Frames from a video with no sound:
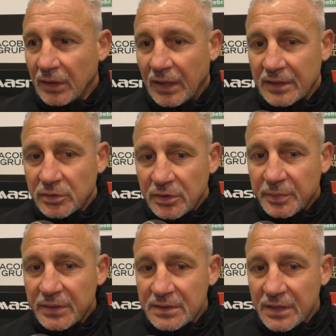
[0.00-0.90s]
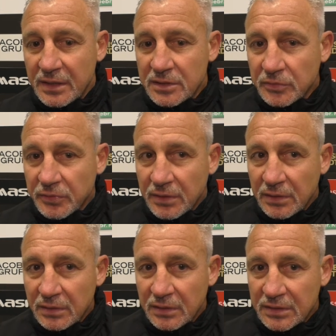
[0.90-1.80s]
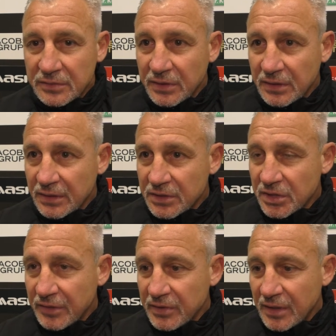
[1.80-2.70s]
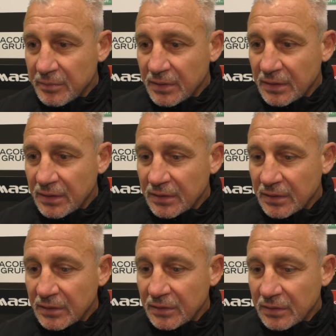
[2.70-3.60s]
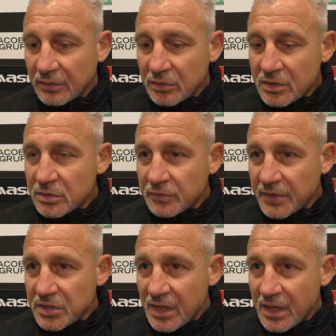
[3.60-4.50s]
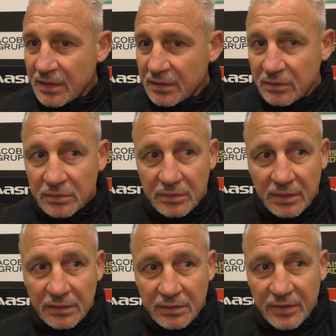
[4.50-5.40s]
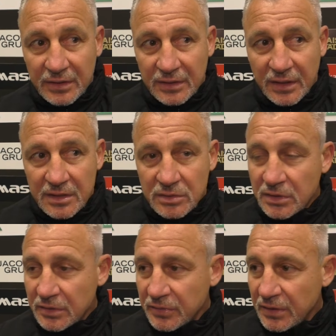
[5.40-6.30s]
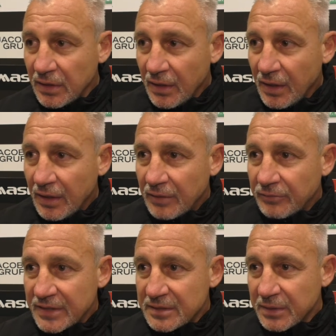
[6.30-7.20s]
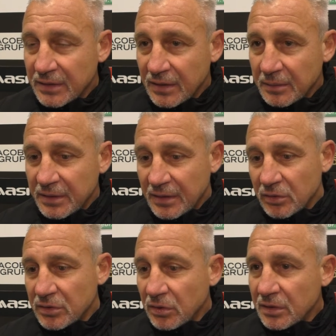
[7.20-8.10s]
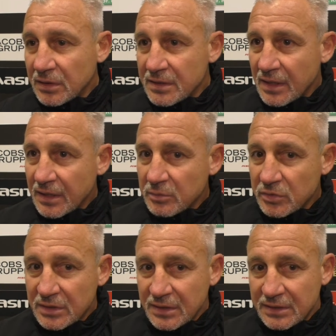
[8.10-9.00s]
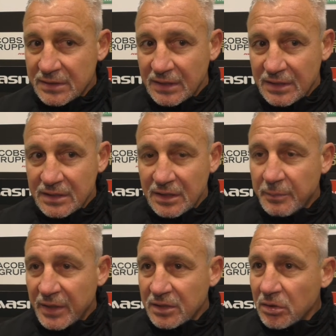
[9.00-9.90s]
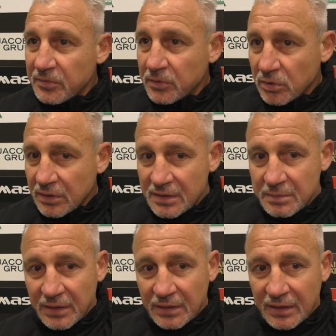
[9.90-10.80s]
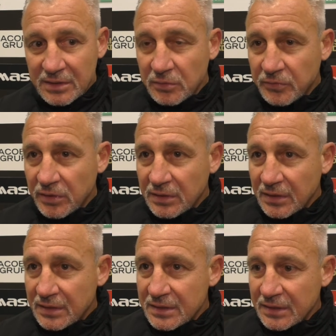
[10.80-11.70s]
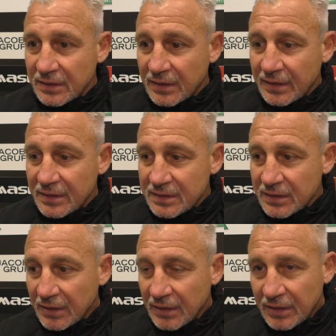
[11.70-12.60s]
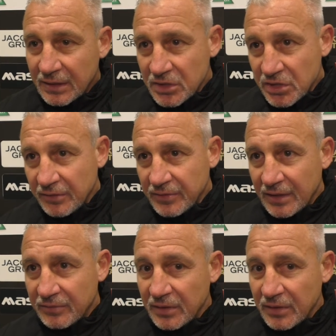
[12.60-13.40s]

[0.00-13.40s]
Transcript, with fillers: Also, also ich bin sehr zufrieden, dass wir geschafft haben, äh, uns zu verstärken und an Qualität zu gewinnen. Was man aber auch deutlich sagen muss, das ist jetzt nicht per Knopfdruck, dass man sofort jetzt äh, alles geschafft hat.